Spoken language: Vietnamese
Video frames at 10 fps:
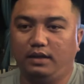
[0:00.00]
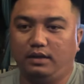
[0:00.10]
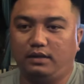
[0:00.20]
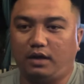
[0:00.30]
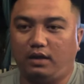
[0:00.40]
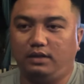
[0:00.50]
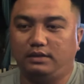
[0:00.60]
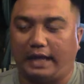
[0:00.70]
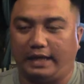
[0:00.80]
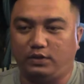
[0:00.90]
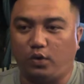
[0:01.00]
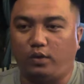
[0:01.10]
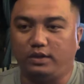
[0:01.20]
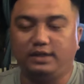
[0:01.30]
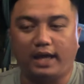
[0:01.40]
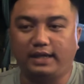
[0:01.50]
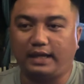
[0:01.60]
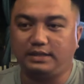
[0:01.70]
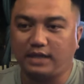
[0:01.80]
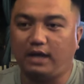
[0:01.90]
nó thầy chùa như thể
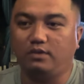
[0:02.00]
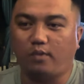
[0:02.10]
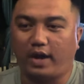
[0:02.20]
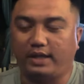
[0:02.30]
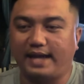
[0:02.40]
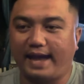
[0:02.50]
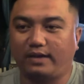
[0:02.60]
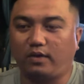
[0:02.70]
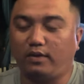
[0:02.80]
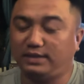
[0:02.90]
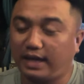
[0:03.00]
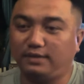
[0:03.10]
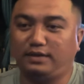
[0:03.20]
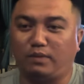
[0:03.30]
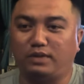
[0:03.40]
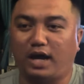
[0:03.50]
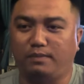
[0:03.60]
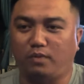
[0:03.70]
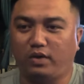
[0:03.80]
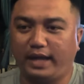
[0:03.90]
cây sơn ngoài da coi chắc trong thờ
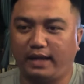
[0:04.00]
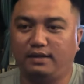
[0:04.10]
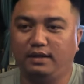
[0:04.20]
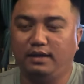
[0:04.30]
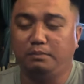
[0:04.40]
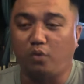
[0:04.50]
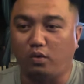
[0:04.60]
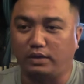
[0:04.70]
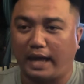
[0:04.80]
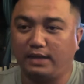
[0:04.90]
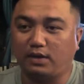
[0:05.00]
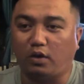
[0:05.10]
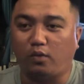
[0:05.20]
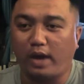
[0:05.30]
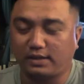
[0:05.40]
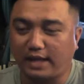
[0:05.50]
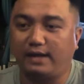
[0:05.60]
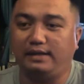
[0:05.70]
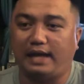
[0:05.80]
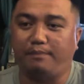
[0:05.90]
mối ăn buồn thay cho lũ ác
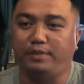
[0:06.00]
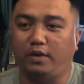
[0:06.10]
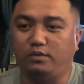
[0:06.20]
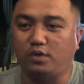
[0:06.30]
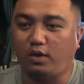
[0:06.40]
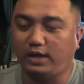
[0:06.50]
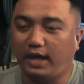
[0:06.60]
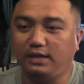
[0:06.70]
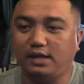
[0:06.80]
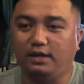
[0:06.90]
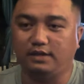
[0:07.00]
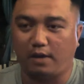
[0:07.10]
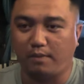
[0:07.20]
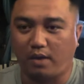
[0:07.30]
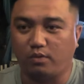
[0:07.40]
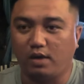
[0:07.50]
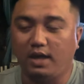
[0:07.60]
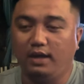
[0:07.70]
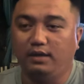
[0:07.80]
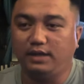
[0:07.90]
tăng làm điều dối thế cho hư đạo màu
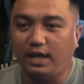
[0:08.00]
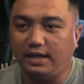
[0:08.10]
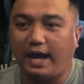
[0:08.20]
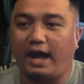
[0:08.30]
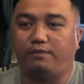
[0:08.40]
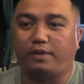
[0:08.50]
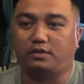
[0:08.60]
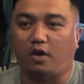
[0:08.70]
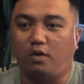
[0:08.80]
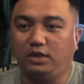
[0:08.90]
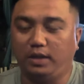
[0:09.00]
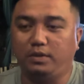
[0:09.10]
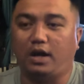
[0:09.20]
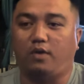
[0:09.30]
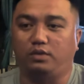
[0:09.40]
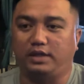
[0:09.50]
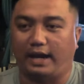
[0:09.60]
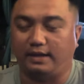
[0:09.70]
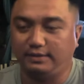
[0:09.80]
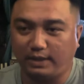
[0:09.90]
di đà phật tổ thiêm gầu
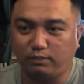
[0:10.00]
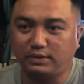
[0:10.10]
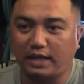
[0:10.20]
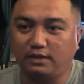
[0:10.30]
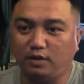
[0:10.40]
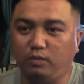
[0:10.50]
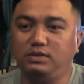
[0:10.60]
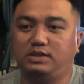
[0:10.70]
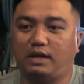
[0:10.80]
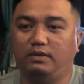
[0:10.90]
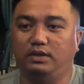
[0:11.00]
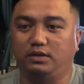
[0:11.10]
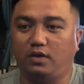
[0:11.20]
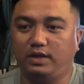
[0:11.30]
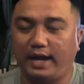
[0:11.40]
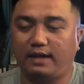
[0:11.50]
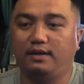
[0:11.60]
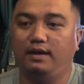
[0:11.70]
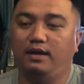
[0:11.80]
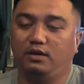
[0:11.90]
dặn trong tăng chúng sau lừa gió dân
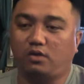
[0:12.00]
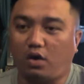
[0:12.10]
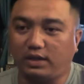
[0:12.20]
có